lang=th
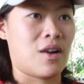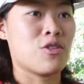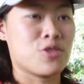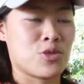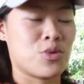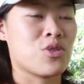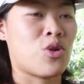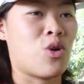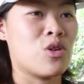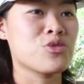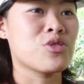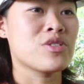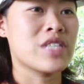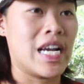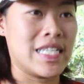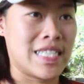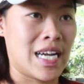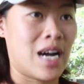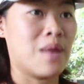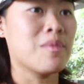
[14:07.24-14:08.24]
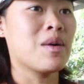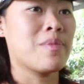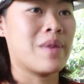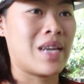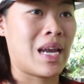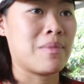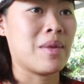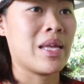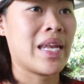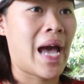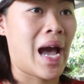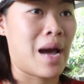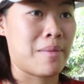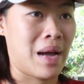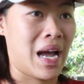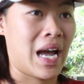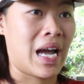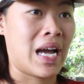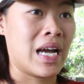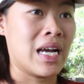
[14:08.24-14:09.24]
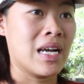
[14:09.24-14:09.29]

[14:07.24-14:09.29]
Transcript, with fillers: ส่วนคนส่วนใหญ่จะเอามือไปรับแล้วด่าหมา